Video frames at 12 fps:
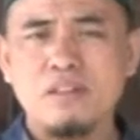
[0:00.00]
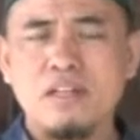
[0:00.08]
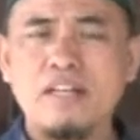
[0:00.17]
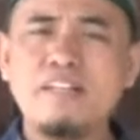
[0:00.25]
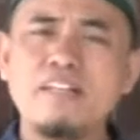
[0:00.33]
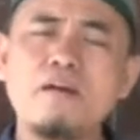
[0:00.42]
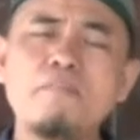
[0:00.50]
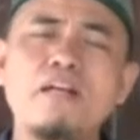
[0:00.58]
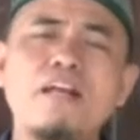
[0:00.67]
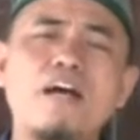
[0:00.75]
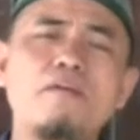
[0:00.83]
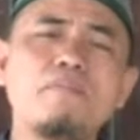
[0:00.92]

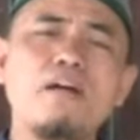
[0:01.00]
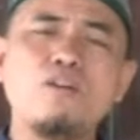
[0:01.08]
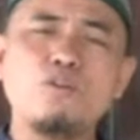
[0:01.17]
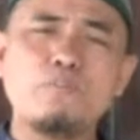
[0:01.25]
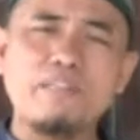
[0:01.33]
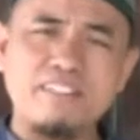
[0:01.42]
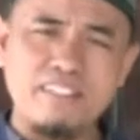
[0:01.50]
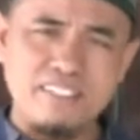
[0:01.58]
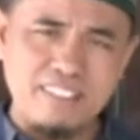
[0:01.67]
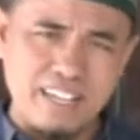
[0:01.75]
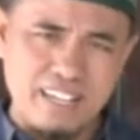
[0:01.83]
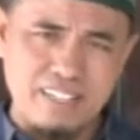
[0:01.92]
Innamal a'malu
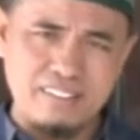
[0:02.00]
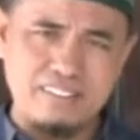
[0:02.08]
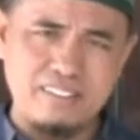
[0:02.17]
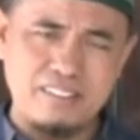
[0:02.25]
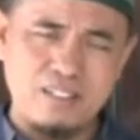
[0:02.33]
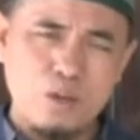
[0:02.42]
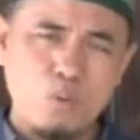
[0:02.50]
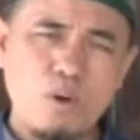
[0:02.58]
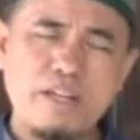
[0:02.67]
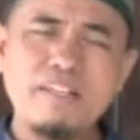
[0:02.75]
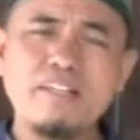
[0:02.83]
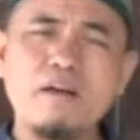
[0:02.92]
binniyat Wa
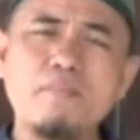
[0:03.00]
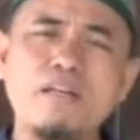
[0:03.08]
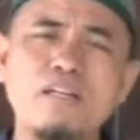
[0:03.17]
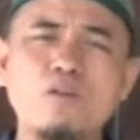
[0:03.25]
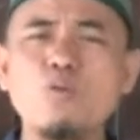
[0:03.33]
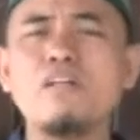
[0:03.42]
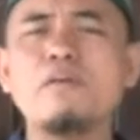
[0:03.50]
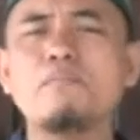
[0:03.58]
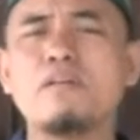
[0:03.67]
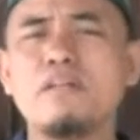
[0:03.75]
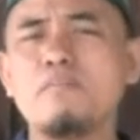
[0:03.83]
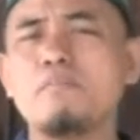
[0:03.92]
innama likulli
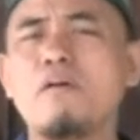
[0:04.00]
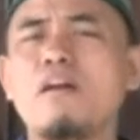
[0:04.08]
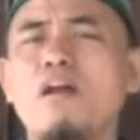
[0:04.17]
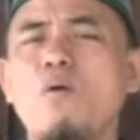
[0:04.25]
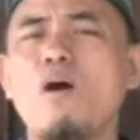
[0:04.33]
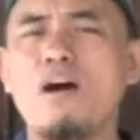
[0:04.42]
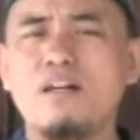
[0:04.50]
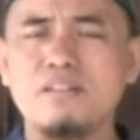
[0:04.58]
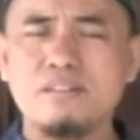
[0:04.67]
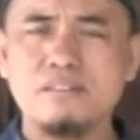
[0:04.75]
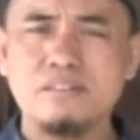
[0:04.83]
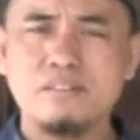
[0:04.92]
imri'im nawa.
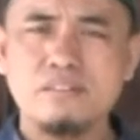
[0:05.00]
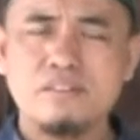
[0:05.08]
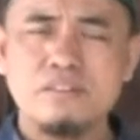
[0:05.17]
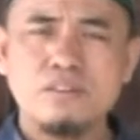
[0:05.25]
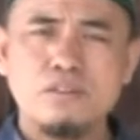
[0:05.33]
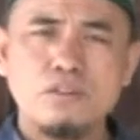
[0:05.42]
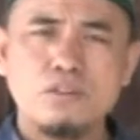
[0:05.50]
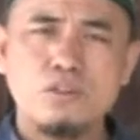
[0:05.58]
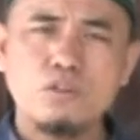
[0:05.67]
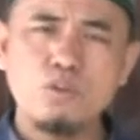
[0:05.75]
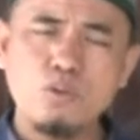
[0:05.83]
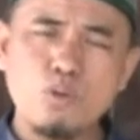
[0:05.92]

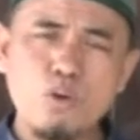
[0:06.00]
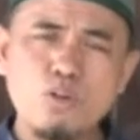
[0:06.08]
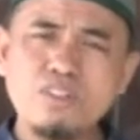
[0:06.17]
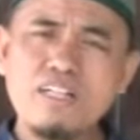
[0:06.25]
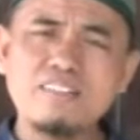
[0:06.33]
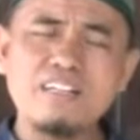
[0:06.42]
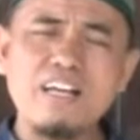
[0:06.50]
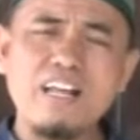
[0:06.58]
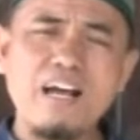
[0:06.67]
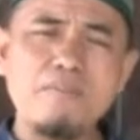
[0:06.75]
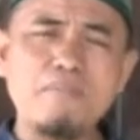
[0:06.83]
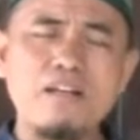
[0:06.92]
Sesungguhnya
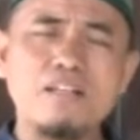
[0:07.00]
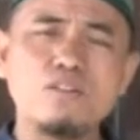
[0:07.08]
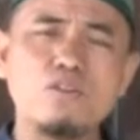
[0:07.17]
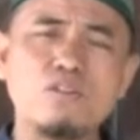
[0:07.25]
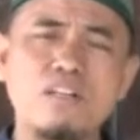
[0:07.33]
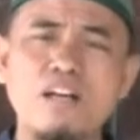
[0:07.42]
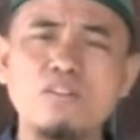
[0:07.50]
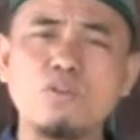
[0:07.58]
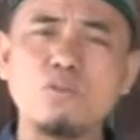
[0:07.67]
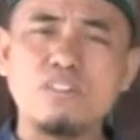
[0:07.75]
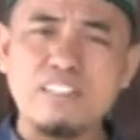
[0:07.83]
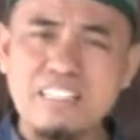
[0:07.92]
segala amal itu
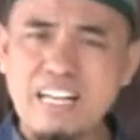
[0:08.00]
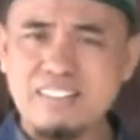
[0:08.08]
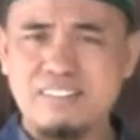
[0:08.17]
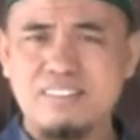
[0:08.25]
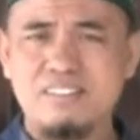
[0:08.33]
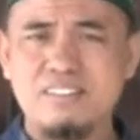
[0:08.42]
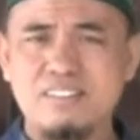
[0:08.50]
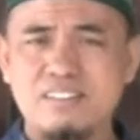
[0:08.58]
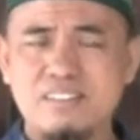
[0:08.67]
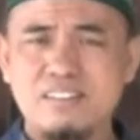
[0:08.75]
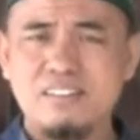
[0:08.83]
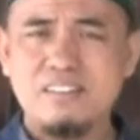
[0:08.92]
tergantung niat
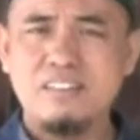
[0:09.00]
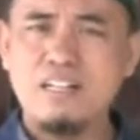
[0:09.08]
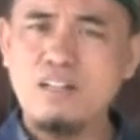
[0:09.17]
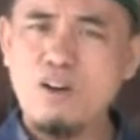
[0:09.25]
dan